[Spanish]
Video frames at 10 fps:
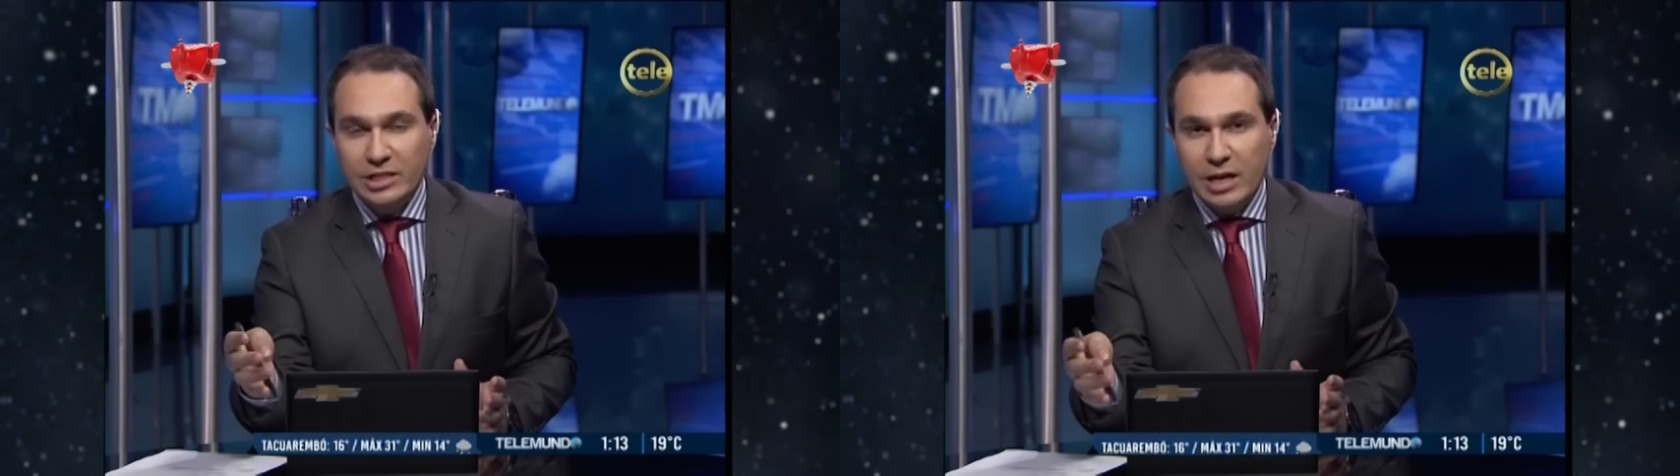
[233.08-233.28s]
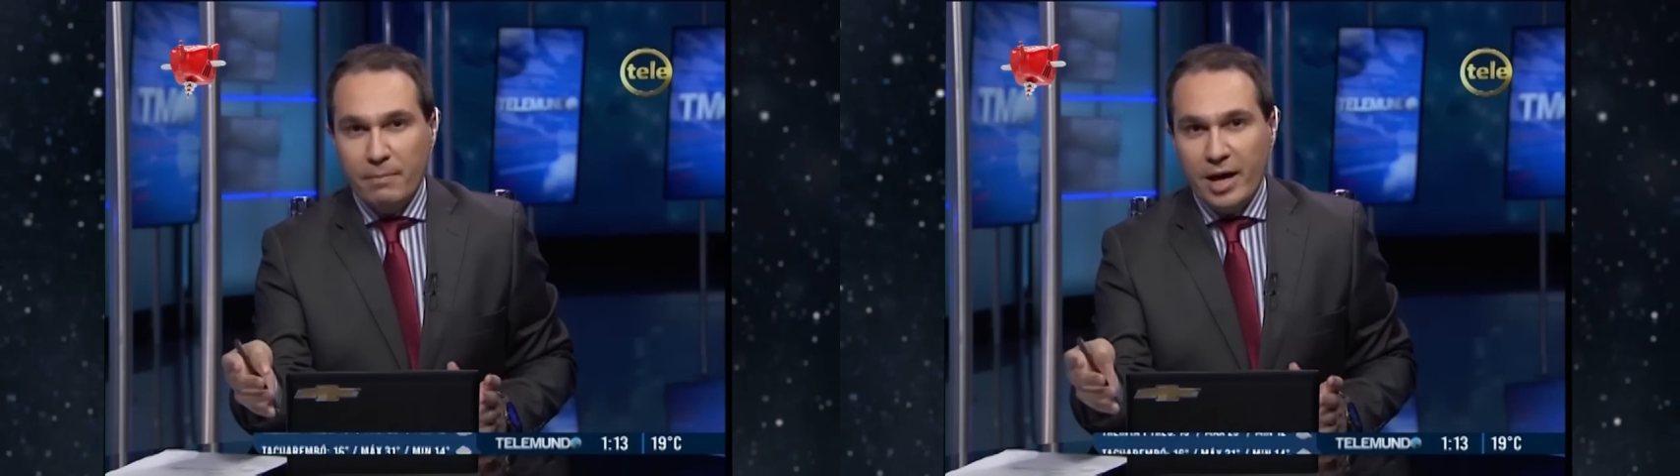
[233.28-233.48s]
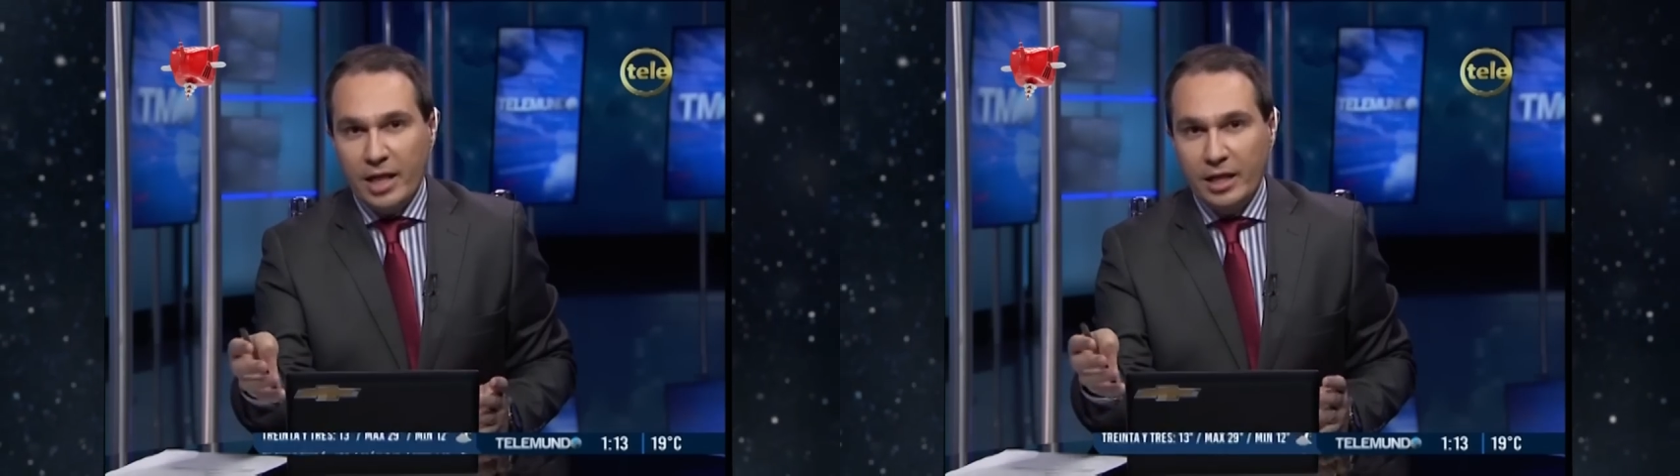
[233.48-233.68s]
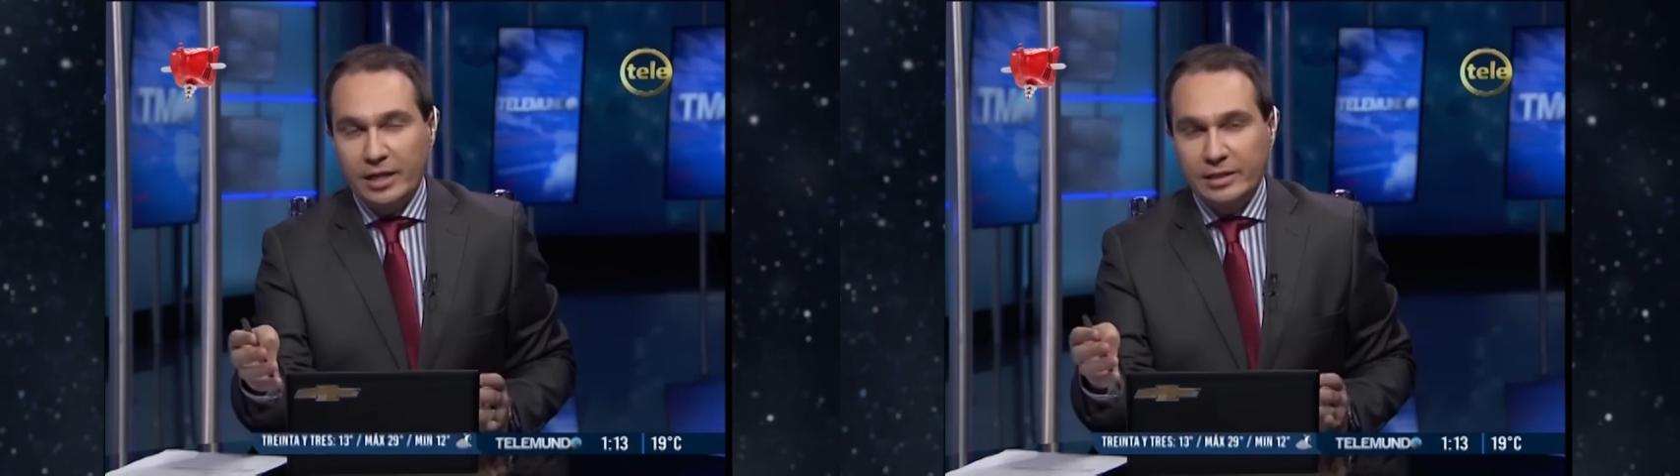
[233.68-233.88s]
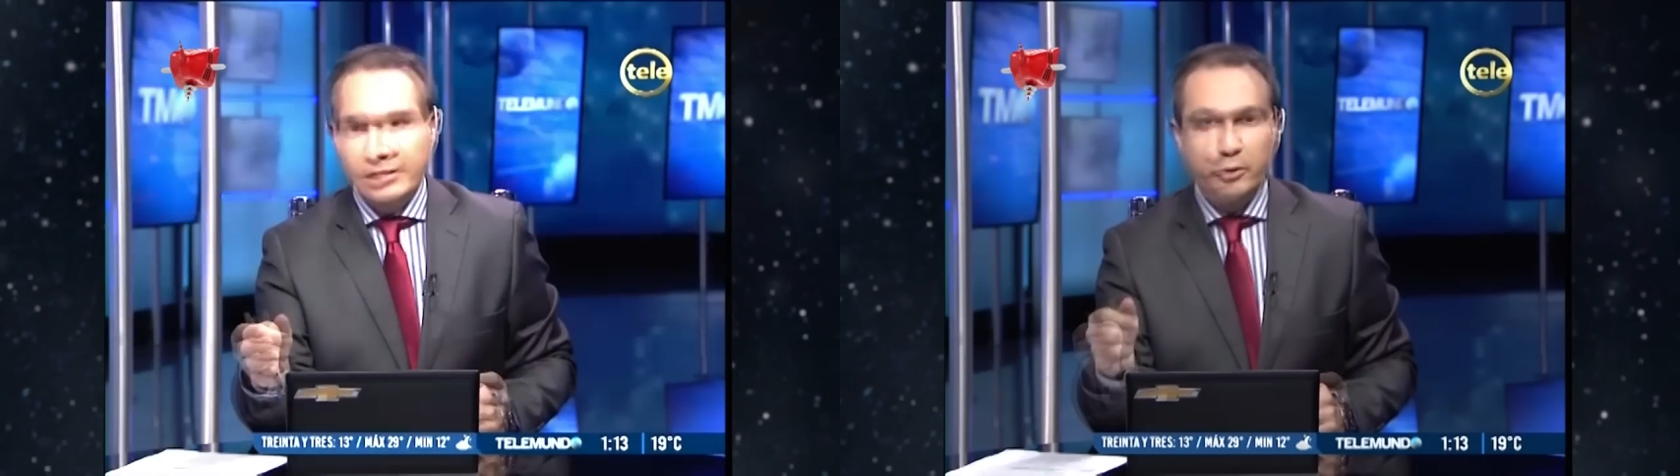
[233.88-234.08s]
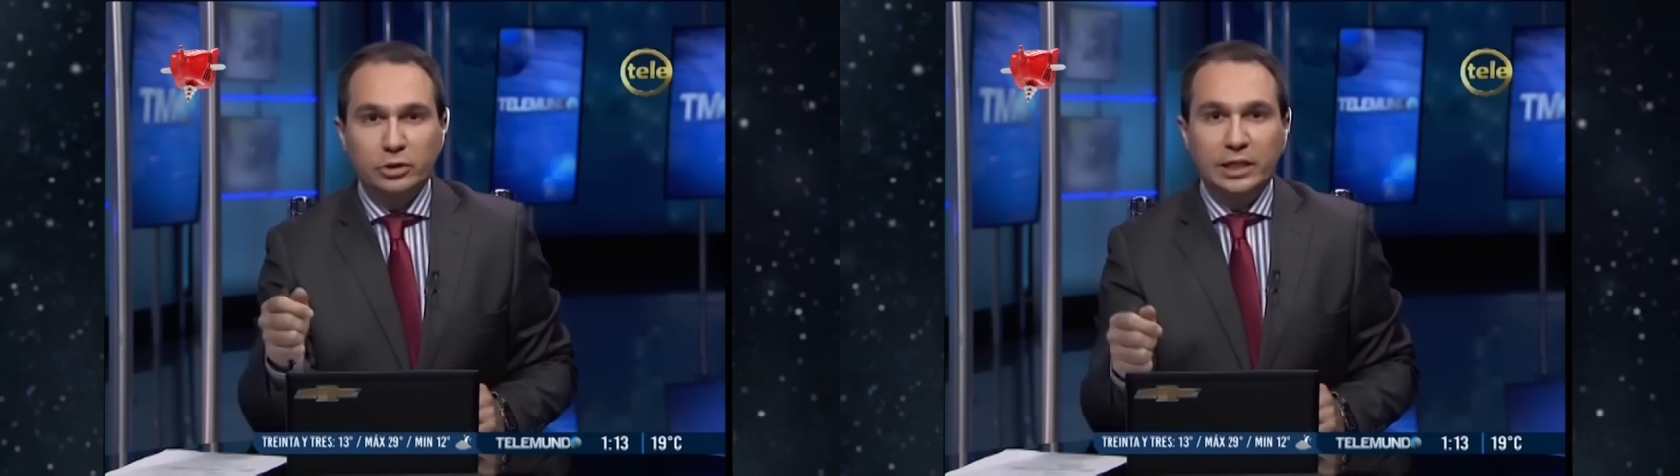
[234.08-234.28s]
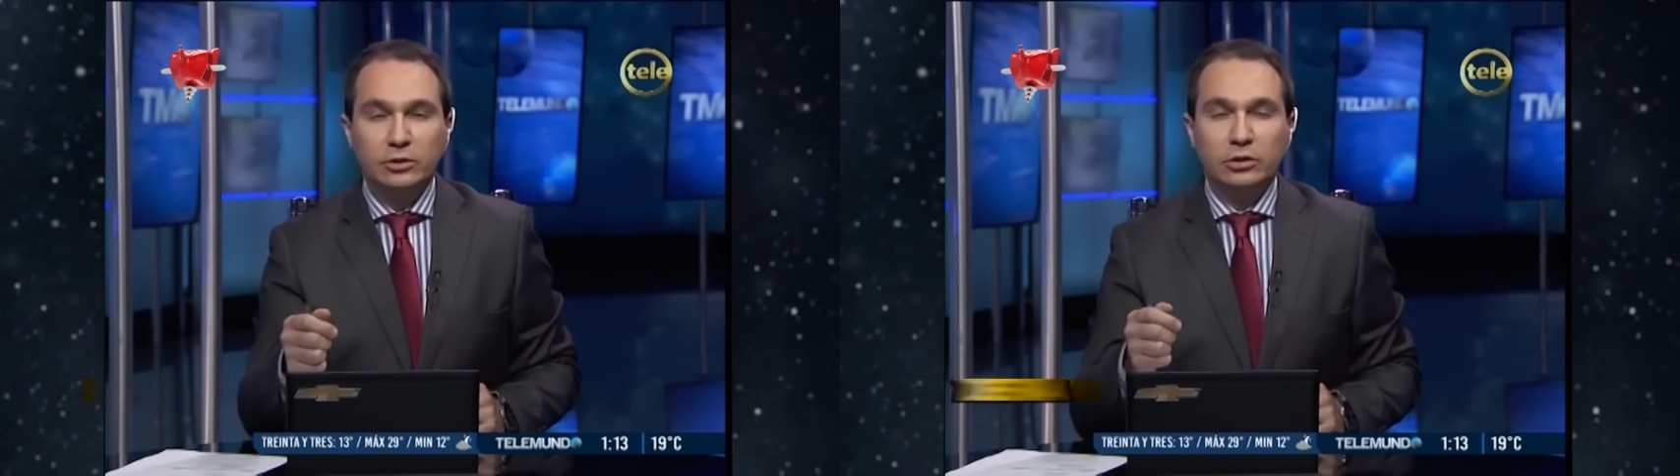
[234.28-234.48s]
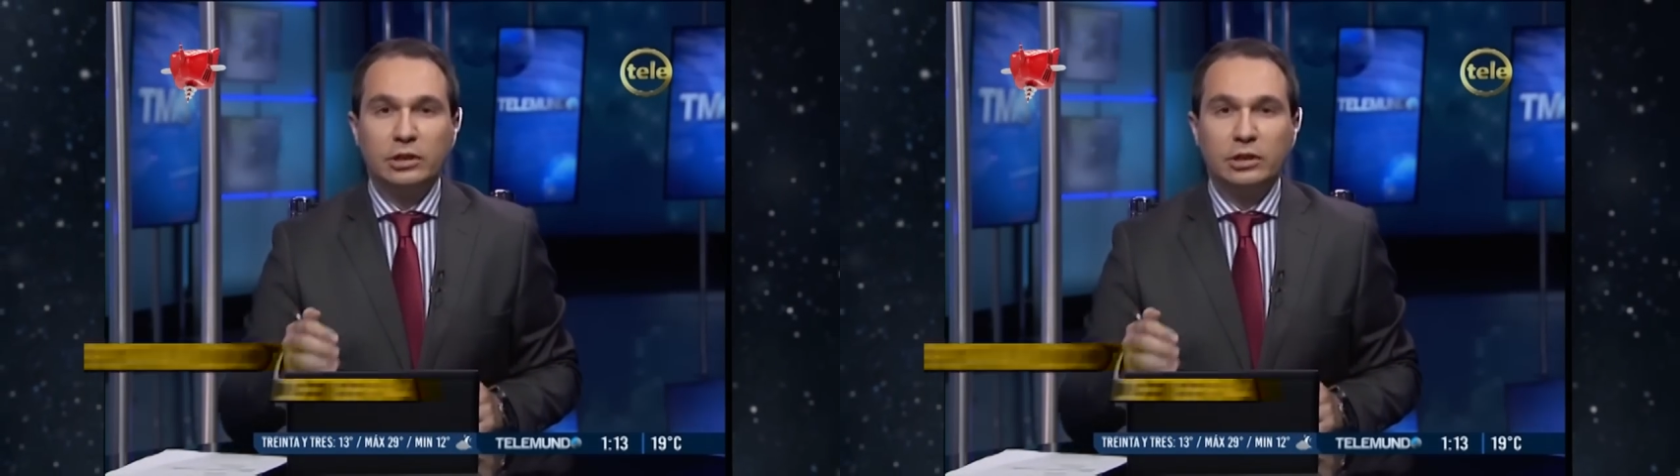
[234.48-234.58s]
de llamadas reportando